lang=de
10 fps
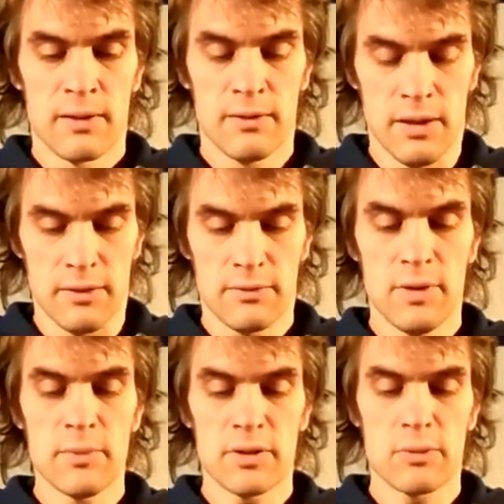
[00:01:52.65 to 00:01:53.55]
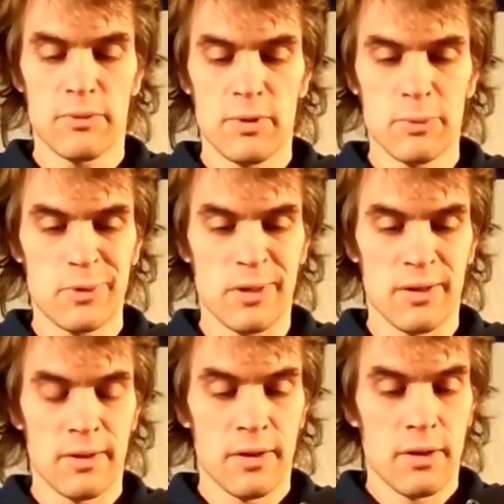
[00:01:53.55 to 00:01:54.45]
Ja, 37,4
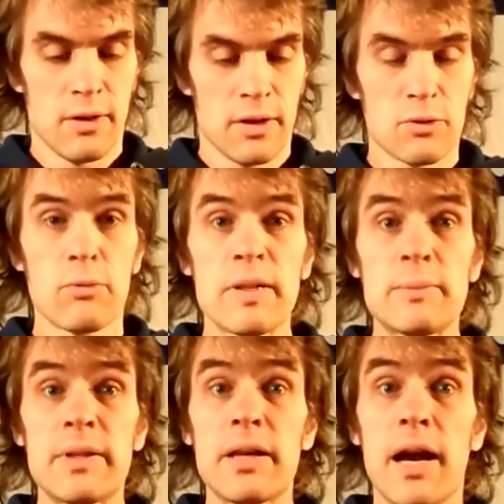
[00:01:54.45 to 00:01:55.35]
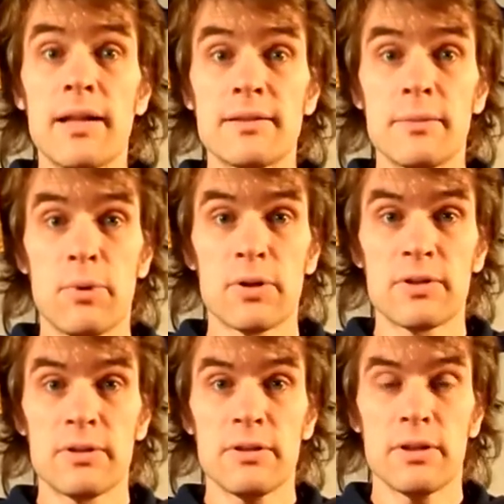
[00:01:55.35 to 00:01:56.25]
Jetzt gucken wir uns mal die einzelnen
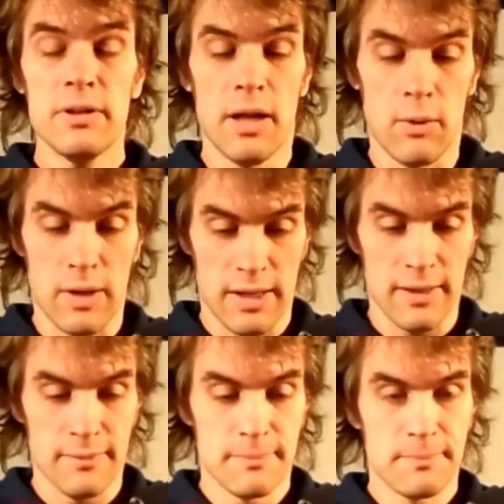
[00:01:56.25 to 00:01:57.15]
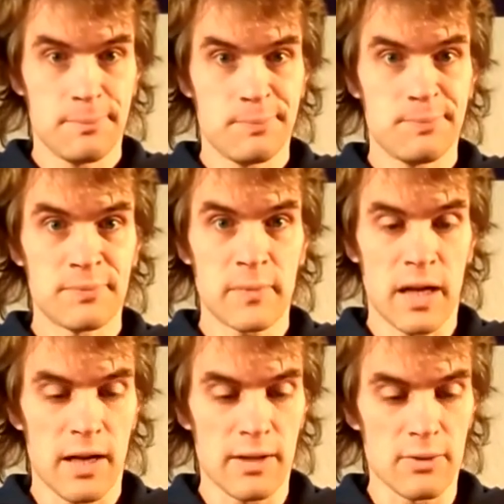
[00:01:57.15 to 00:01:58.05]
Posten genauer an.
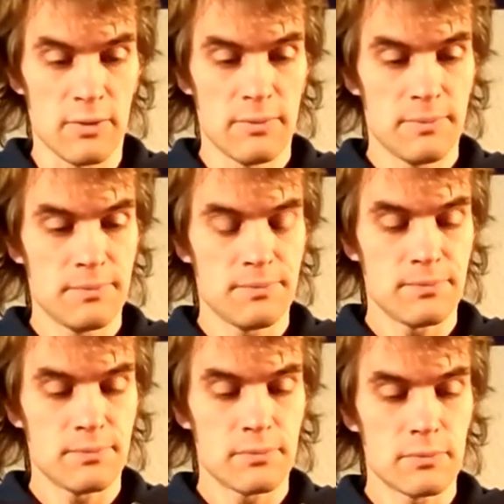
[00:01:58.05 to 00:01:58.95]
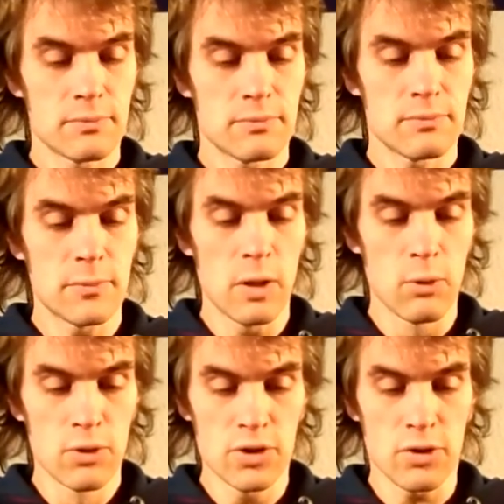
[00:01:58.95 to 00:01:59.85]
Also,
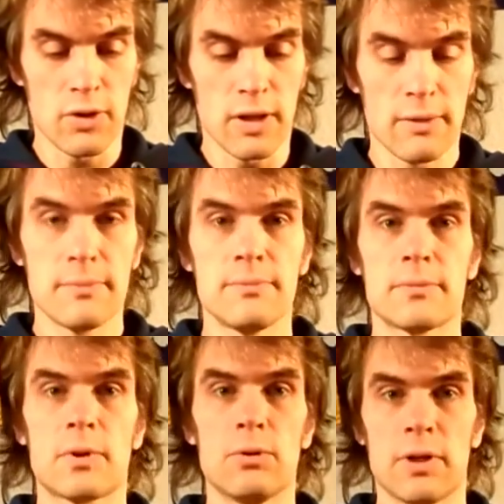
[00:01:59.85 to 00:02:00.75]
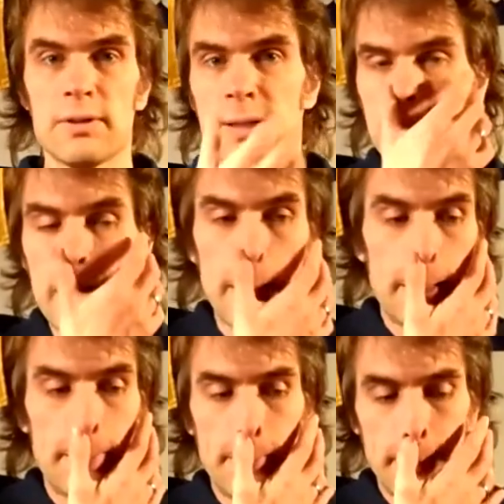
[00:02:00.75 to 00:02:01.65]
Lohnsteuer. Gut, das ist ja klar.
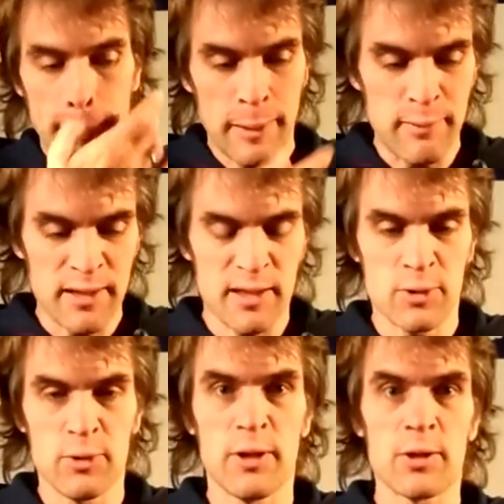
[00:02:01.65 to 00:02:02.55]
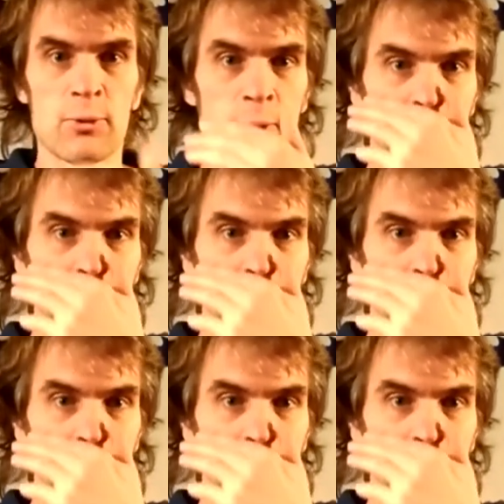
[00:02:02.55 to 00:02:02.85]
Da war ich ja schon in der Schule